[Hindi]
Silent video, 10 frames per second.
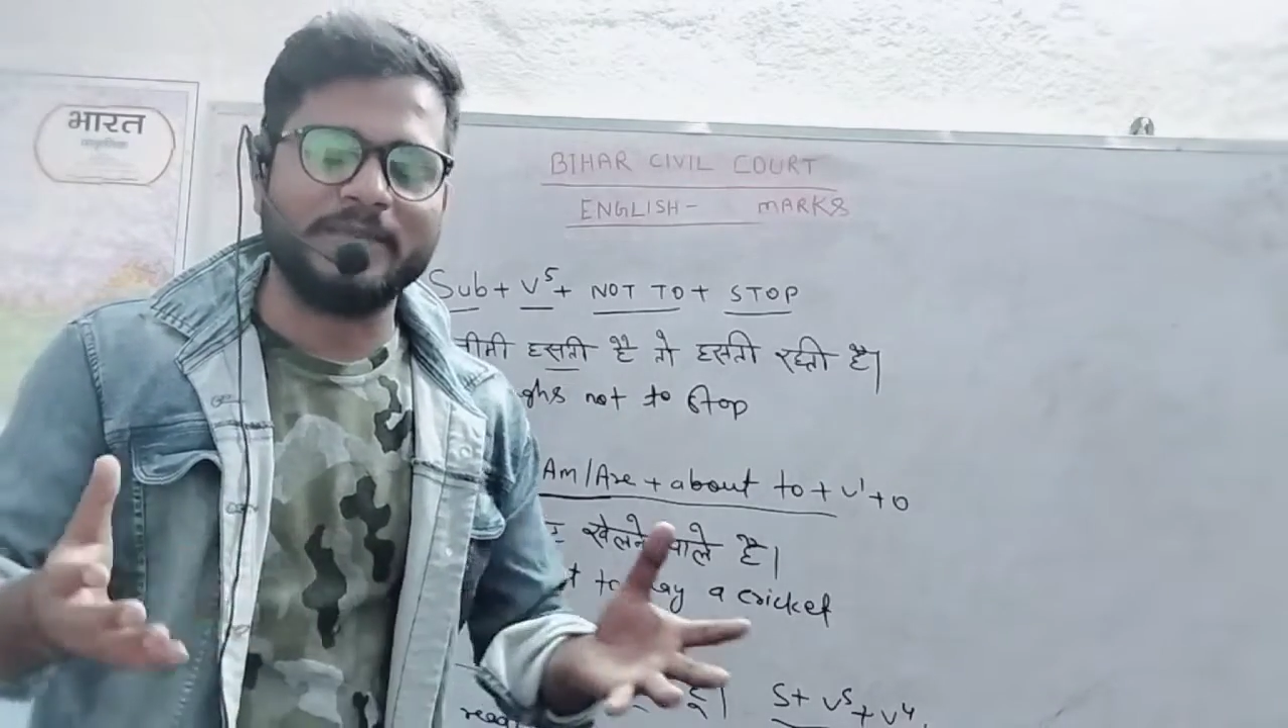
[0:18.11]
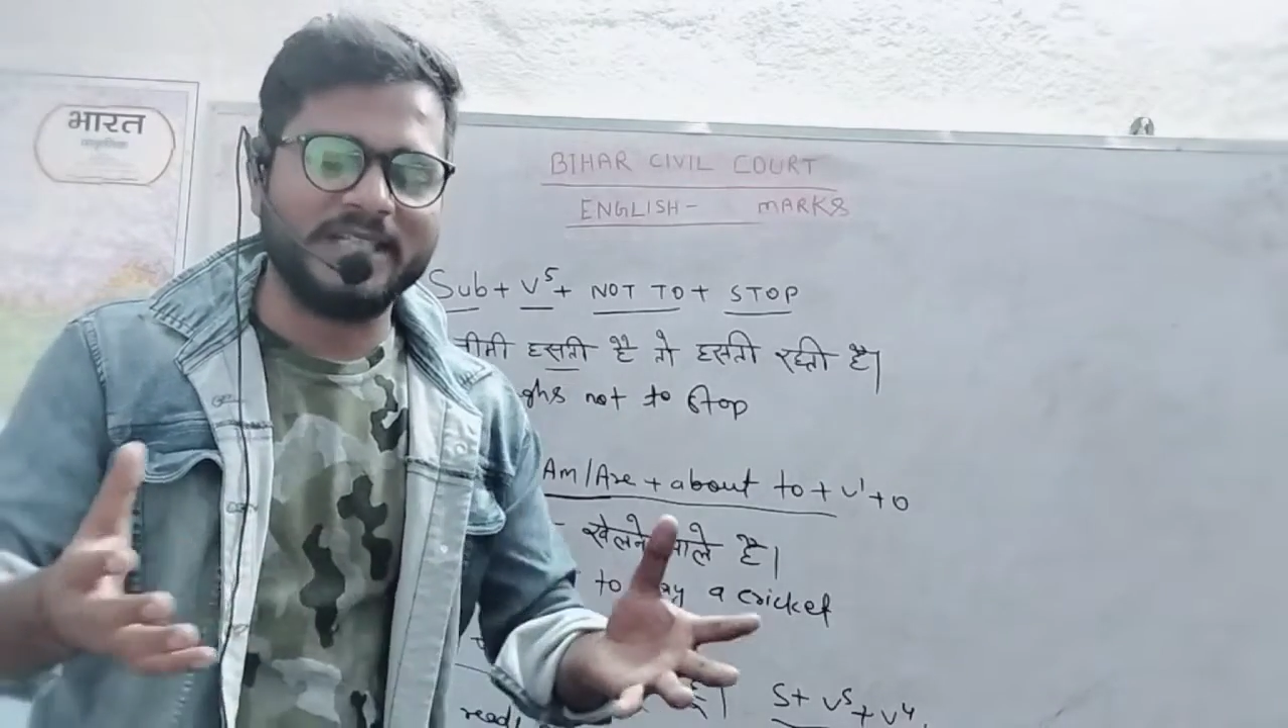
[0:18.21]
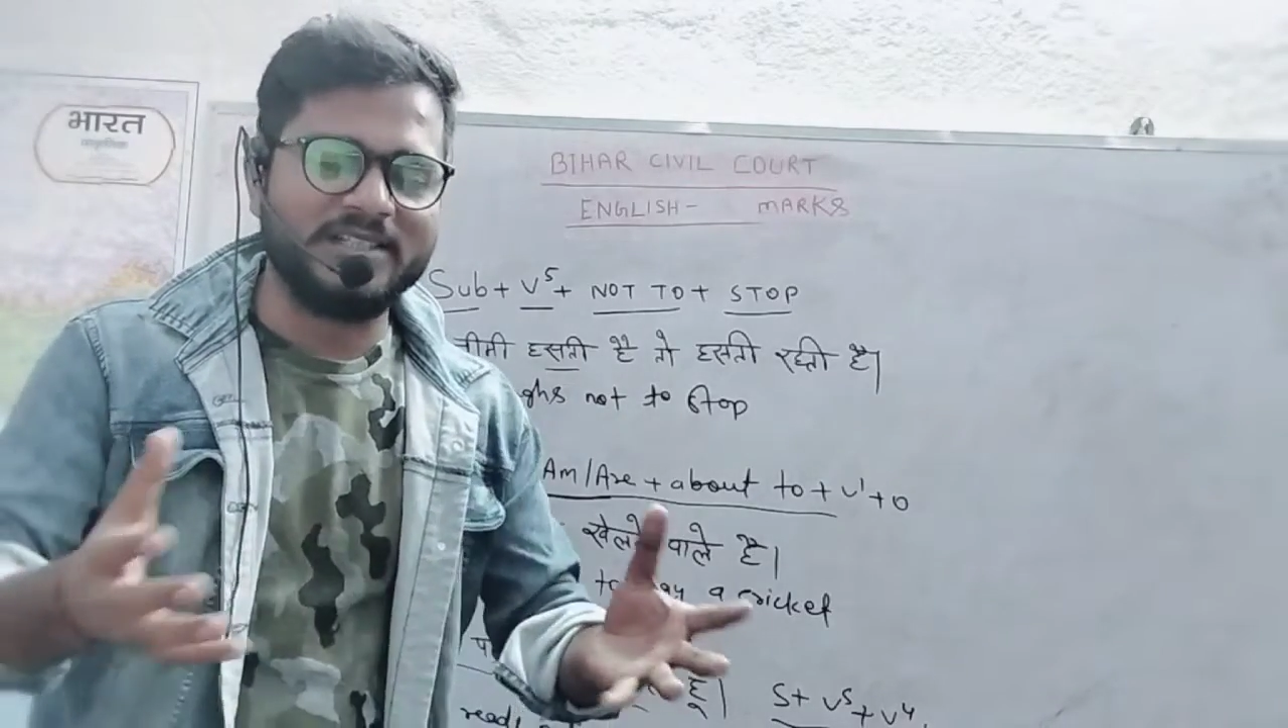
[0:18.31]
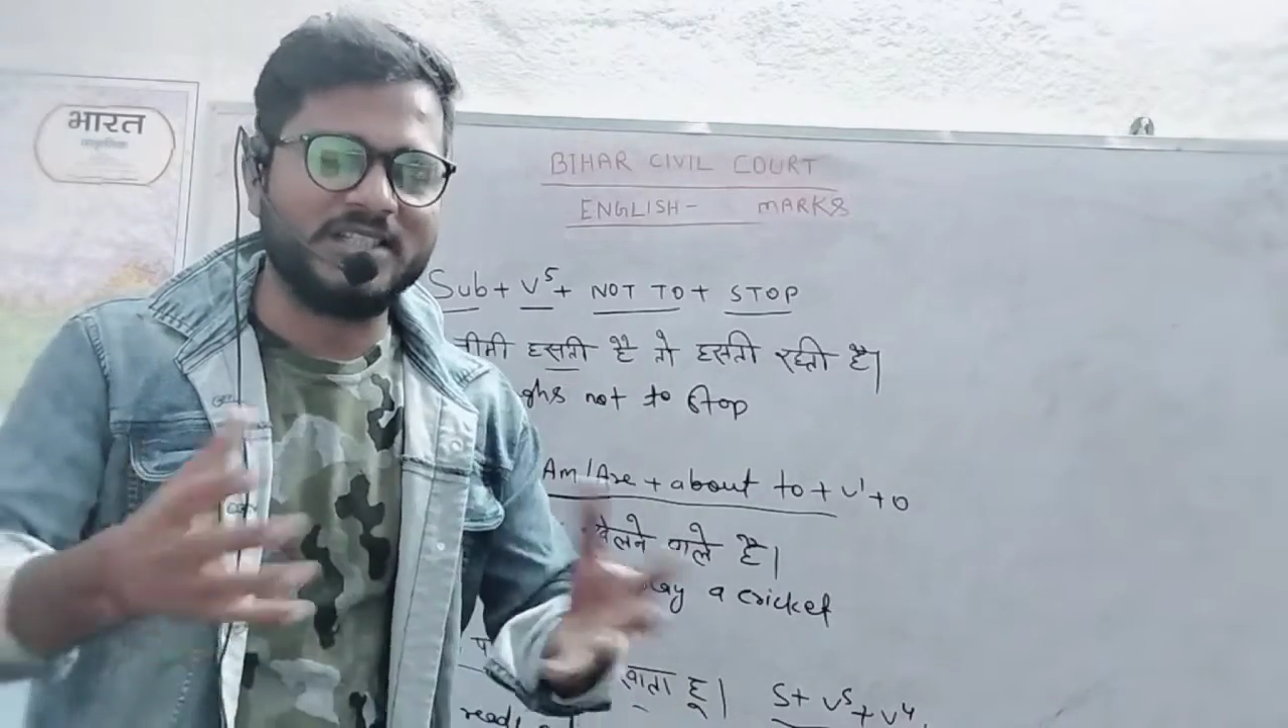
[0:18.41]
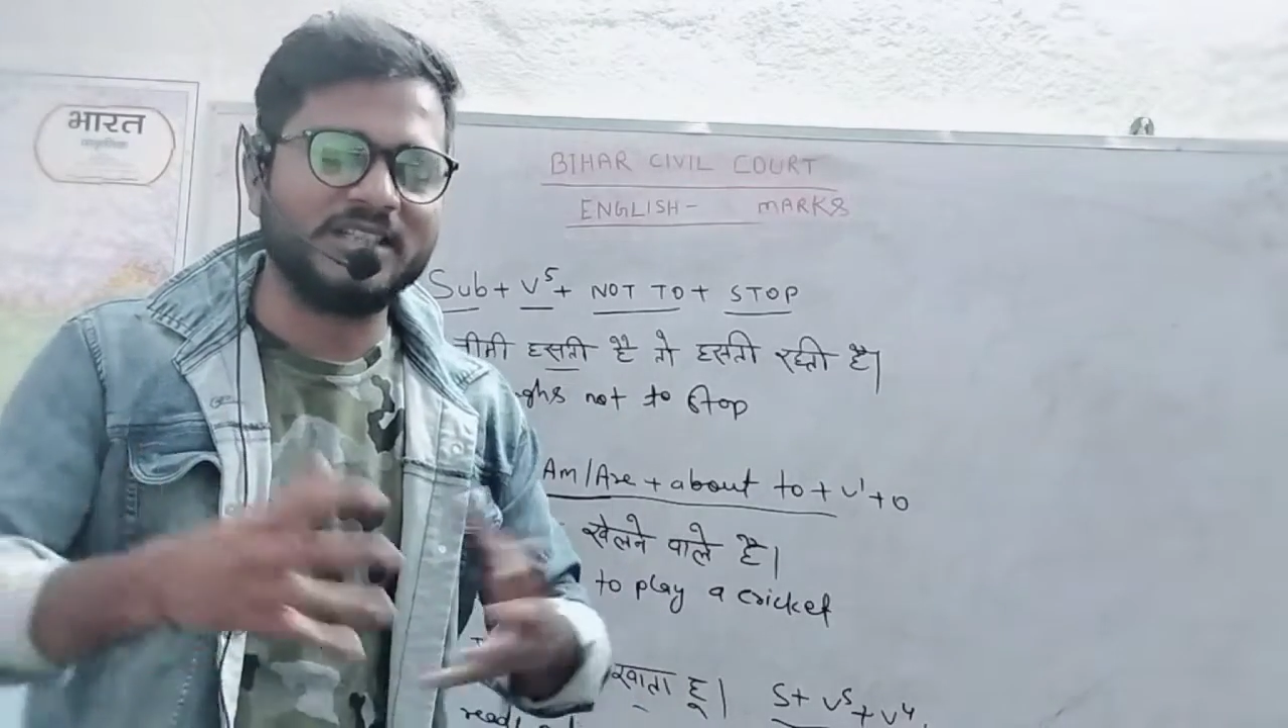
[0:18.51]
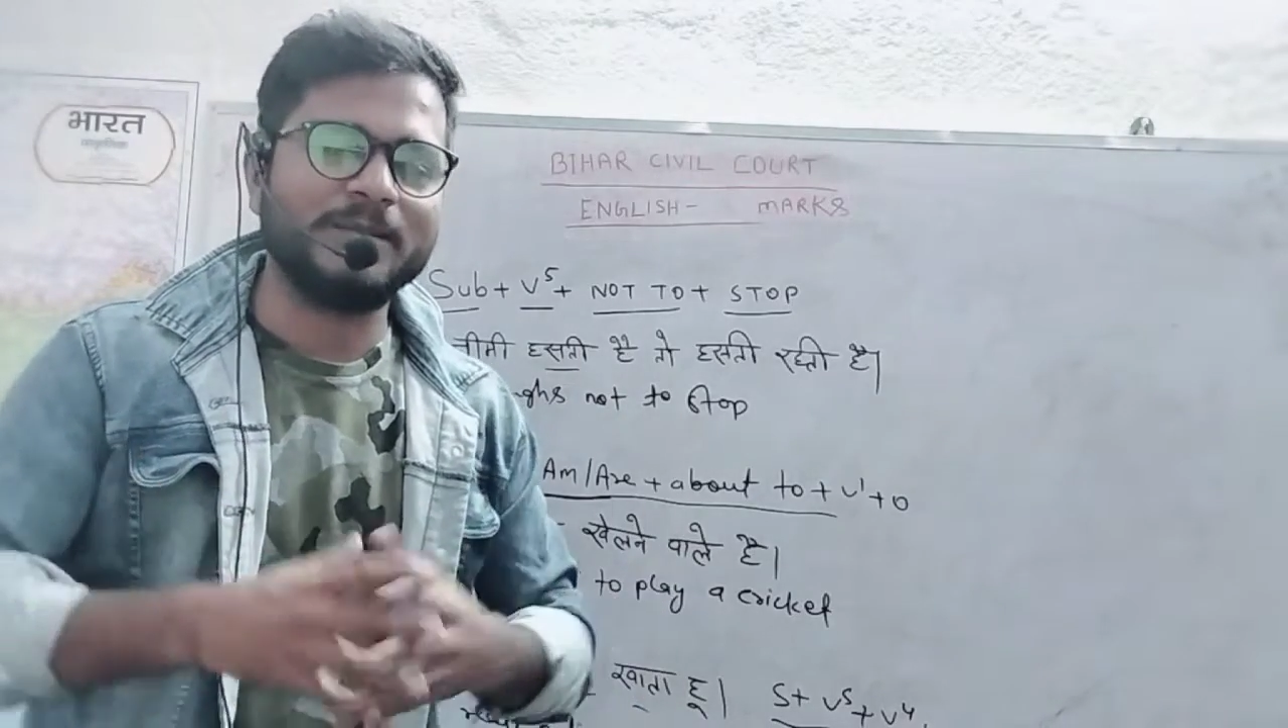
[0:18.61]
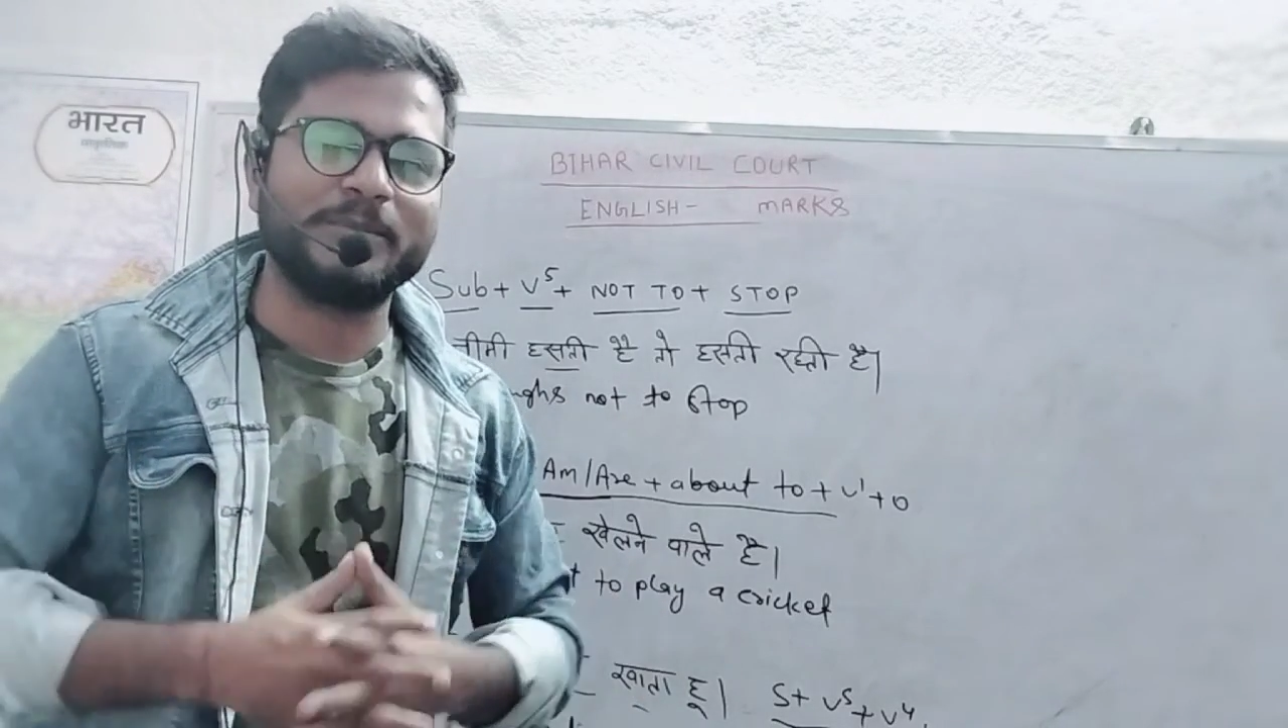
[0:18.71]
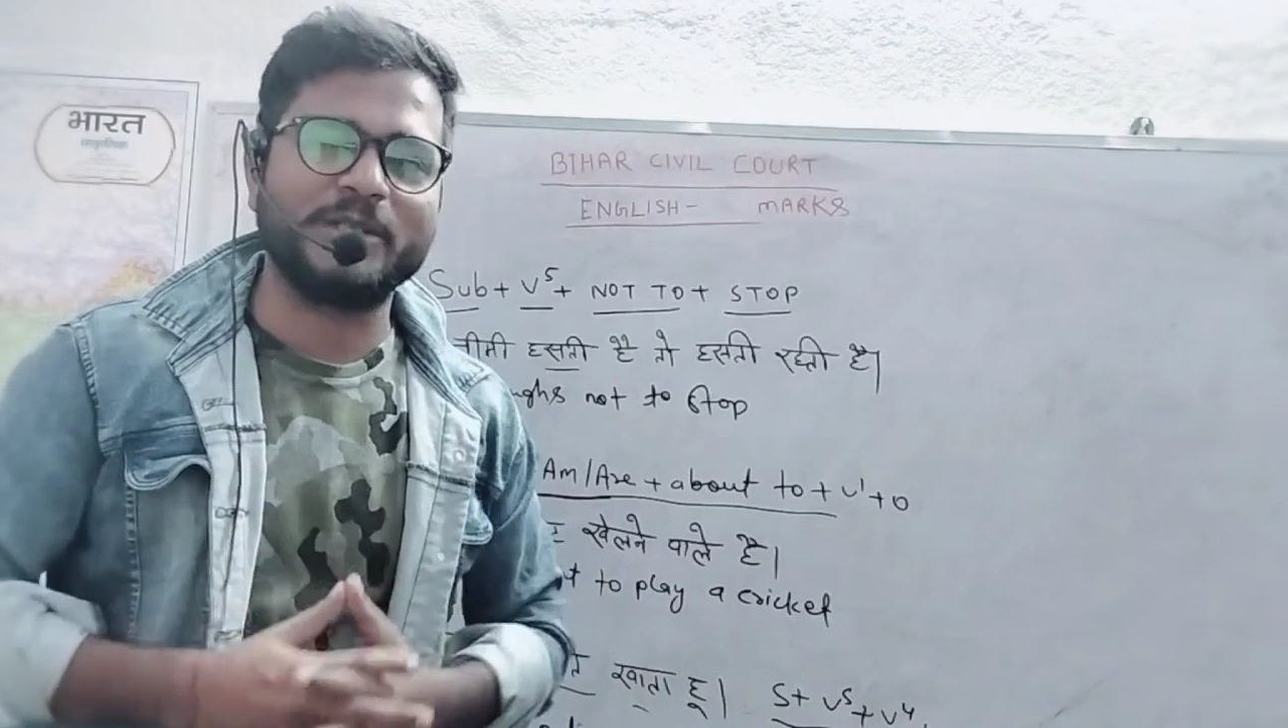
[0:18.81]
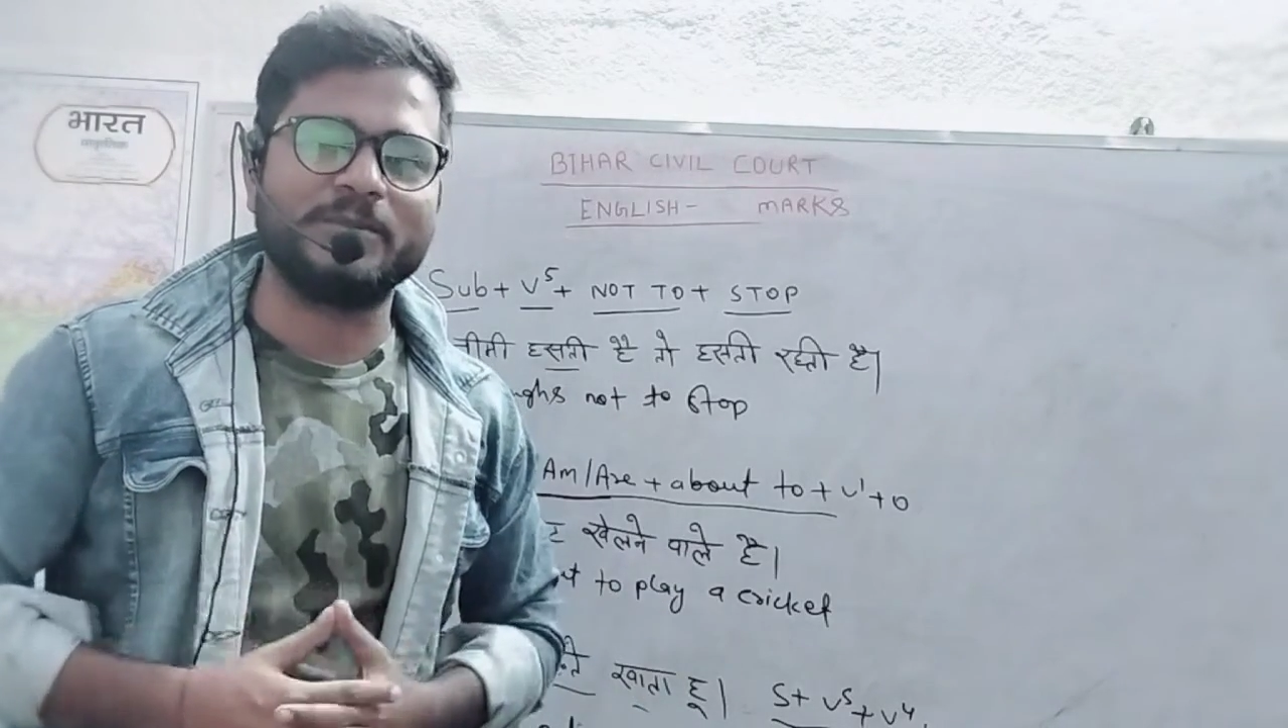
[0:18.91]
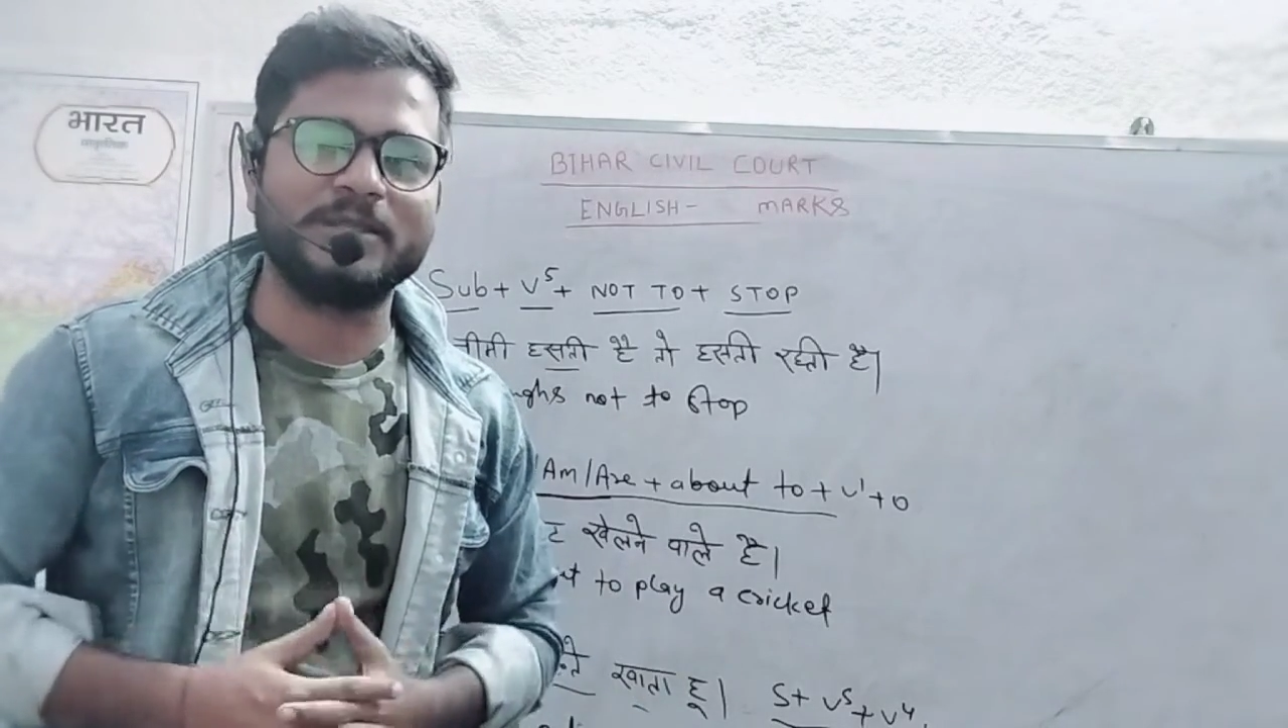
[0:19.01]
हमारे जितना
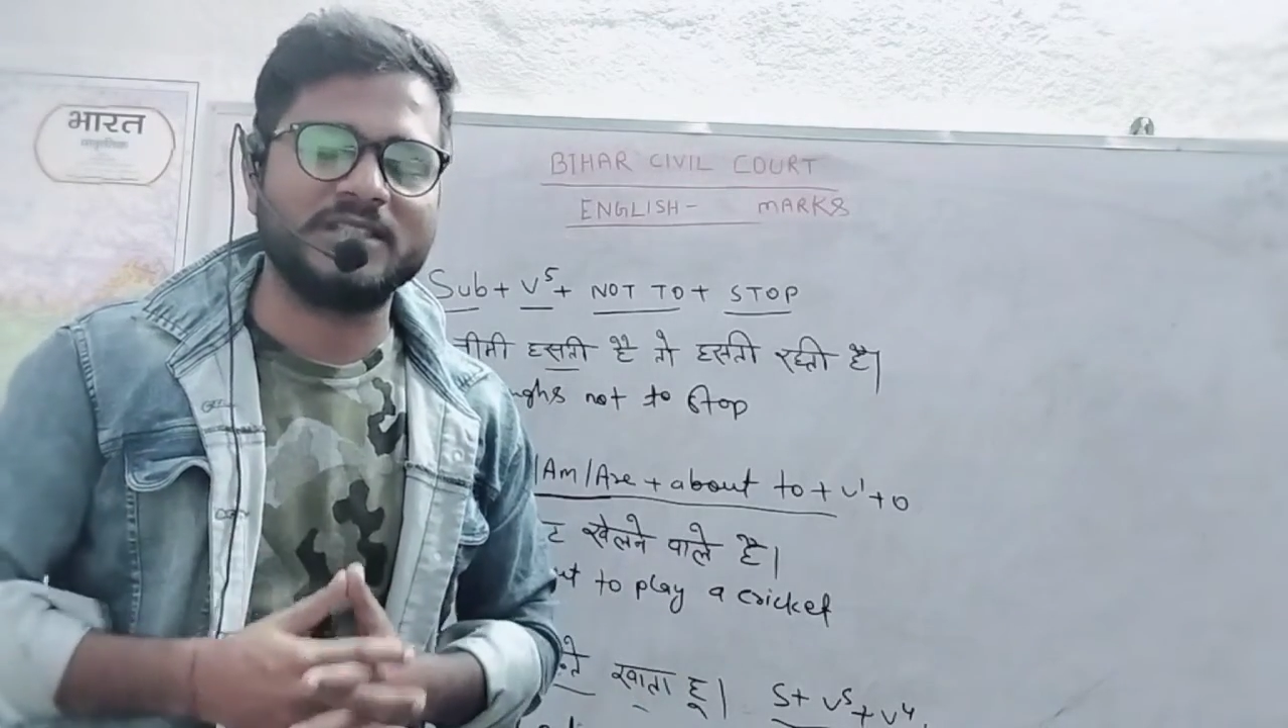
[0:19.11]
परि